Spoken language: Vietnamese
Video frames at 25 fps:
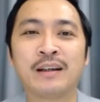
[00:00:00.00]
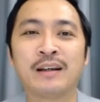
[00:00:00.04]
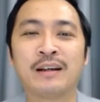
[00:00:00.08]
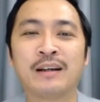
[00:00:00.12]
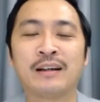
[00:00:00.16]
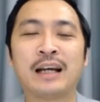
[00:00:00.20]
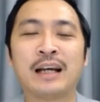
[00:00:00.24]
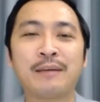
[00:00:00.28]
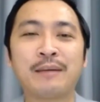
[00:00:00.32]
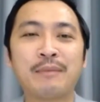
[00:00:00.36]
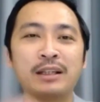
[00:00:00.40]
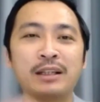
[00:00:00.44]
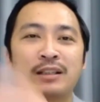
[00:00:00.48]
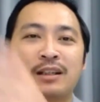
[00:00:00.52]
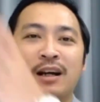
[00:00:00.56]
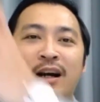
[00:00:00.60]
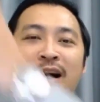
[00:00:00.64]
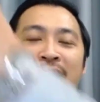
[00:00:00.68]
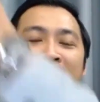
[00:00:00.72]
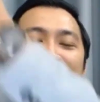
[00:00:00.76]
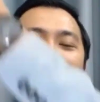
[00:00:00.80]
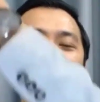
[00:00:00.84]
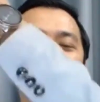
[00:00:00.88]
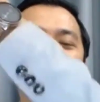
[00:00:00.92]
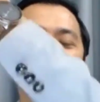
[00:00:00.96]
Ngay bây
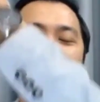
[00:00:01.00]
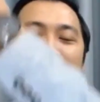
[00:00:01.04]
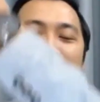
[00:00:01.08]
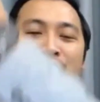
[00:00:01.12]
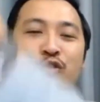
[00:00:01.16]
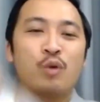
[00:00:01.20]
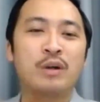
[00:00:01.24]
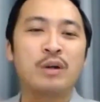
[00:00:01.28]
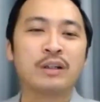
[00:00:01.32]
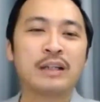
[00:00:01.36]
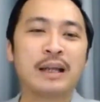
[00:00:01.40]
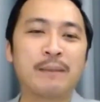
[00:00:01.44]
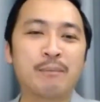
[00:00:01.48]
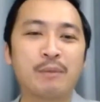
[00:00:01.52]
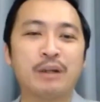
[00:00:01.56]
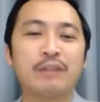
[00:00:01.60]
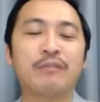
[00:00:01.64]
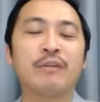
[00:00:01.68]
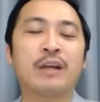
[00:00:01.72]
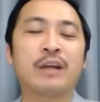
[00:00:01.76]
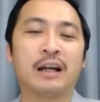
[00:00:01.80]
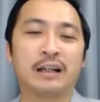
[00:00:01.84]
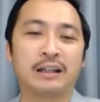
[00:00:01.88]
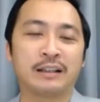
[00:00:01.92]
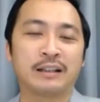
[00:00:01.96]
giờ hãy thử viết xuống 50
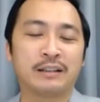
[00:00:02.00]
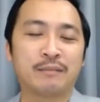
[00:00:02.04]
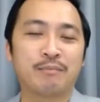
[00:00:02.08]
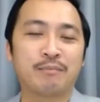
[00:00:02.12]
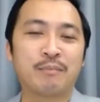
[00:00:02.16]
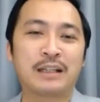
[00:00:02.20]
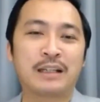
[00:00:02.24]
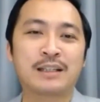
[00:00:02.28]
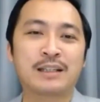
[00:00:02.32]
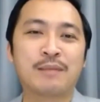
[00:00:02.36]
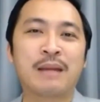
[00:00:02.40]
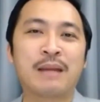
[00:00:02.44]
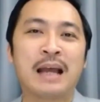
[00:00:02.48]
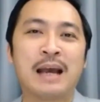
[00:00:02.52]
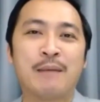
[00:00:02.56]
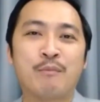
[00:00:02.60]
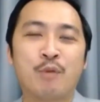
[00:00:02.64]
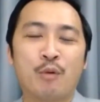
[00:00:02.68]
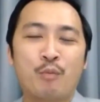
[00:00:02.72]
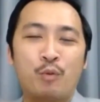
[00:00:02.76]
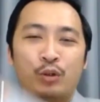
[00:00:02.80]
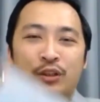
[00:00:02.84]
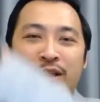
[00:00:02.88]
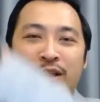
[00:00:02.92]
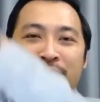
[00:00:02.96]
việc bạn sắp làm
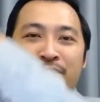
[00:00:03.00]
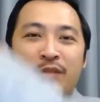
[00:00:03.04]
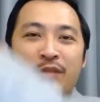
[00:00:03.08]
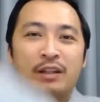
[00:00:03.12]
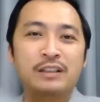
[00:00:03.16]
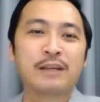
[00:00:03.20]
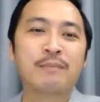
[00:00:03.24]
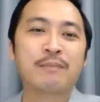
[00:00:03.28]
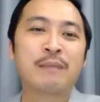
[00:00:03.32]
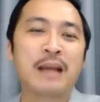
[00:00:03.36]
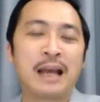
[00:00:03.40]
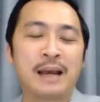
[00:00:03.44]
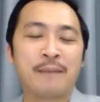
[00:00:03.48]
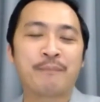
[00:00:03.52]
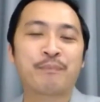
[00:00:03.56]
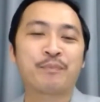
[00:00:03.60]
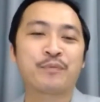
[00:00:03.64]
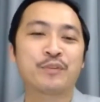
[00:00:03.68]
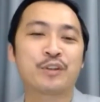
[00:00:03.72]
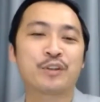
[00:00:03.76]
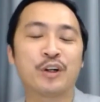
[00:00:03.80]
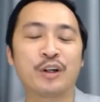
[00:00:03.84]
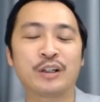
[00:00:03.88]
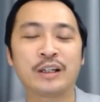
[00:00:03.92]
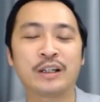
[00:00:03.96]
và 100 việc sắp làm.
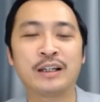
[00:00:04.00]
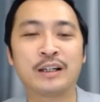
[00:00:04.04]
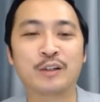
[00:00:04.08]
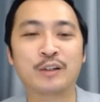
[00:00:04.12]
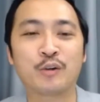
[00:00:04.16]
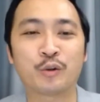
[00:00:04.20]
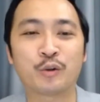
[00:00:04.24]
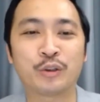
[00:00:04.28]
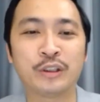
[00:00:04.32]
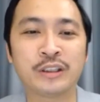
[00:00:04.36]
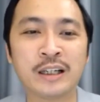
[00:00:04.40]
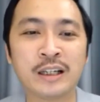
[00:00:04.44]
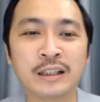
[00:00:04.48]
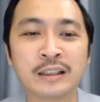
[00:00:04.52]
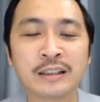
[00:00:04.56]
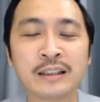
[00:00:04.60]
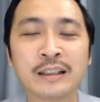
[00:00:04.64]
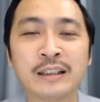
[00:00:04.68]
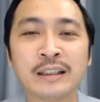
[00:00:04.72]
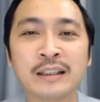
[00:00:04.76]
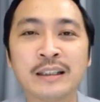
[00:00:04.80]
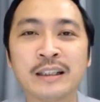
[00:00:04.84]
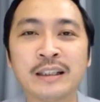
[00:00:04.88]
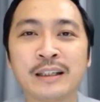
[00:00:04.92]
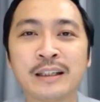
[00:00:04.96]
Rồi, đây là cột thứ nhất.
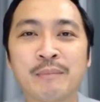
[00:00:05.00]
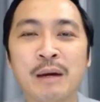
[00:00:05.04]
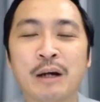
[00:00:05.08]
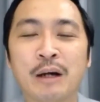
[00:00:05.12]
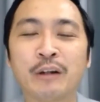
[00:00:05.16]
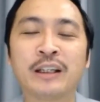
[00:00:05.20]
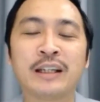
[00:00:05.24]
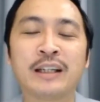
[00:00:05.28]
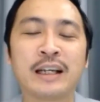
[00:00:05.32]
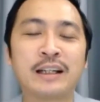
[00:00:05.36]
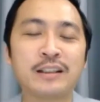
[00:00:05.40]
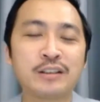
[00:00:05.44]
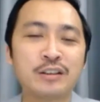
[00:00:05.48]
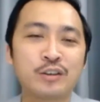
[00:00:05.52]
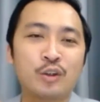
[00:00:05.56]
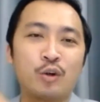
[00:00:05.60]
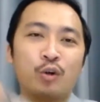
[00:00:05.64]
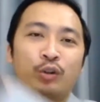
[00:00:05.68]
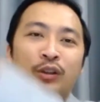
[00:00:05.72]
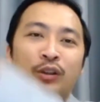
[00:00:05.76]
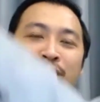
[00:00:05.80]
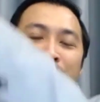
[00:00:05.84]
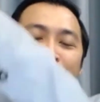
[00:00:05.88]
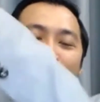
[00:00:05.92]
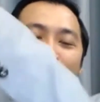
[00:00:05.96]
Bạn có thể đánh số
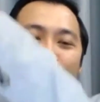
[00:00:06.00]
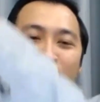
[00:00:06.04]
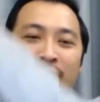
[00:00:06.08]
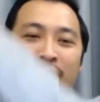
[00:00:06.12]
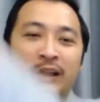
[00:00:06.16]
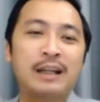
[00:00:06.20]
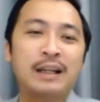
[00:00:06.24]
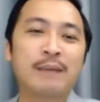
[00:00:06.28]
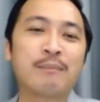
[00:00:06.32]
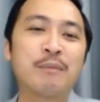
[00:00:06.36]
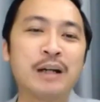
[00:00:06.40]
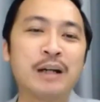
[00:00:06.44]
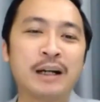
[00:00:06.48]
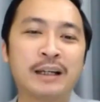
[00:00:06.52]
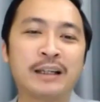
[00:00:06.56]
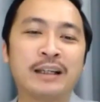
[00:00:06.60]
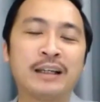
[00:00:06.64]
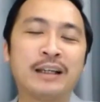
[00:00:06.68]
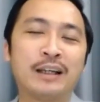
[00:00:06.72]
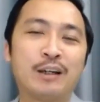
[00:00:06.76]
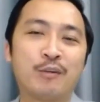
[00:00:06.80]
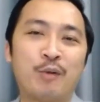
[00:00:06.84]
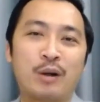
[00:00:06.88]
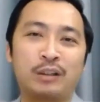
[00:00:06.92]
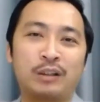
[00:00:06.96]
từ 1 đến 50
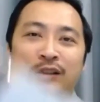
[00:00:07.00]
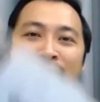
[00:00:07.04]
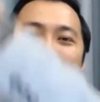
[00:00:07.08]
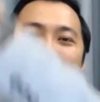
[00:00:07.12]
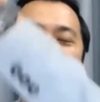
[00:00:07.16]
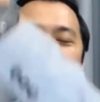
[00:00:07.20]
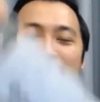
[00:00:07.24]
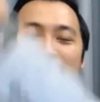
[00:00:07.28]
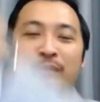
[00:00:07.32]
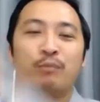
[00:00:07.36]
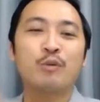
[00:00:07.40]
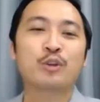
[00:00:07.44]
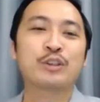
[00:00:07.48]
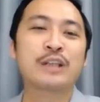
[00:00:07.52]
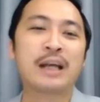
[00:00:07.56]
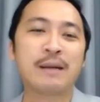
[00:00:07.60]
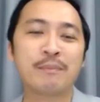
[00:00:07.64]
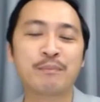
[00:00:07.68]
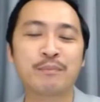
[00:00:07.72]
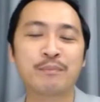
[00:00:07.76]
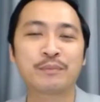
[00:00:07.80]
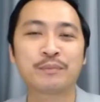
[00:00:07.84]
hoặc từ 1 đến 100.